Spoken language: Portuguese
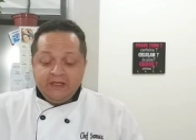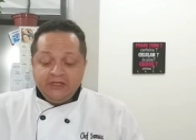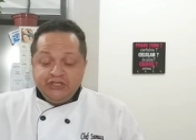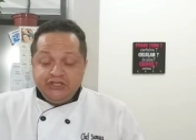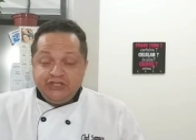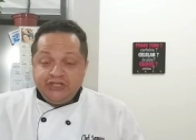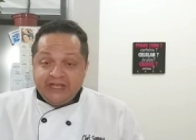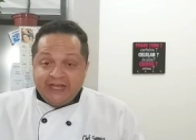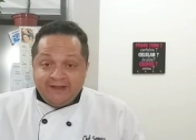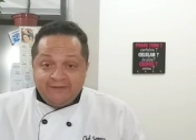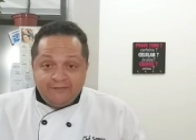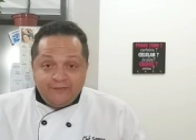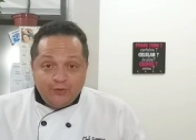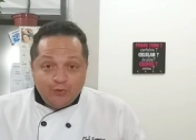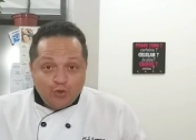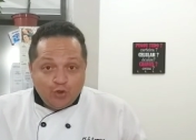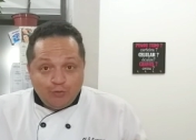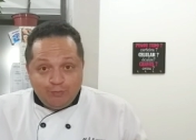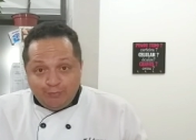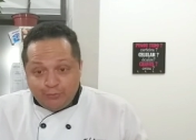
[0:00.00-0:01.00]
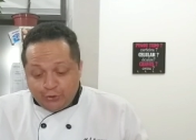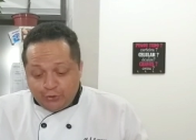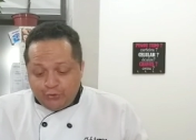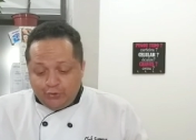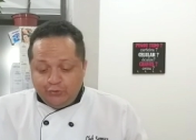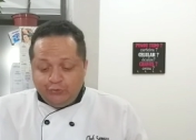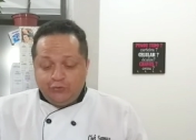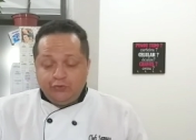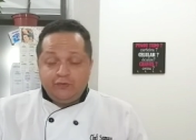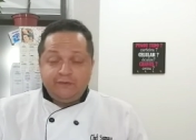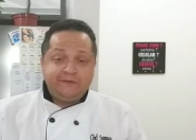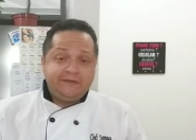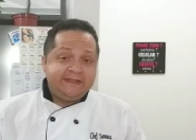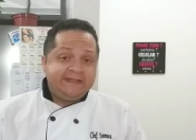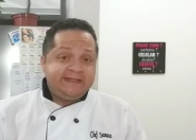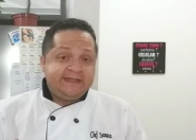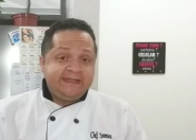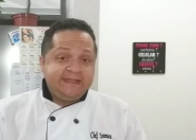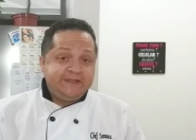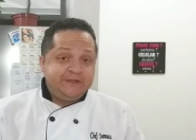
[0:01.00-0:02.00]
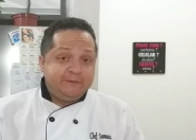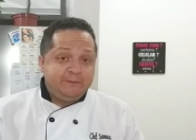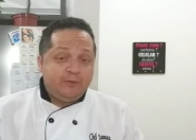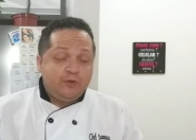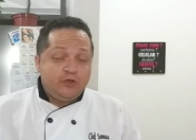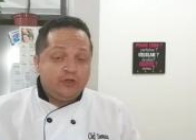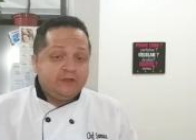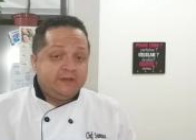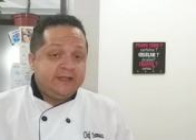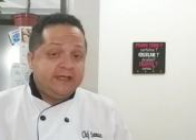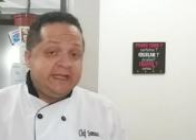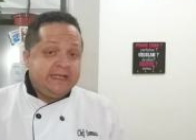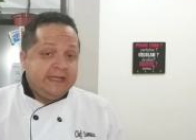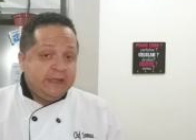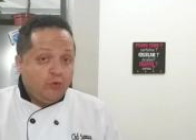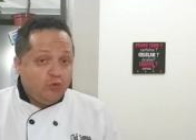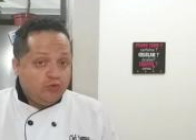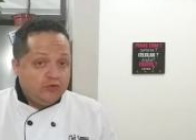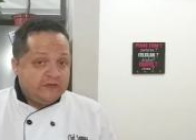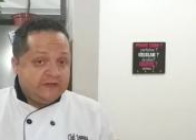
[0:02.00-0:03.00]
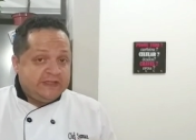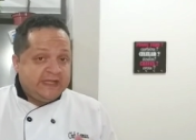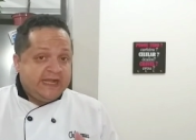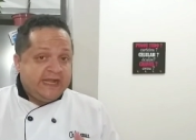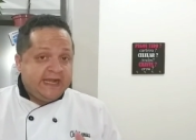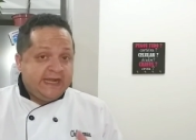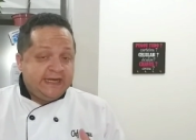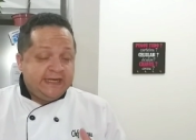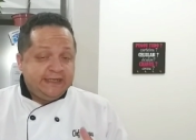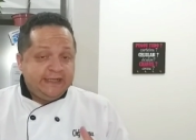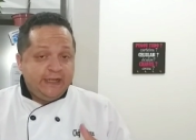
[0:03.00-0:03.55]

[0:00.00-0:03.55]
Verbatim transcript: Já ficou pronto, vocês podem usar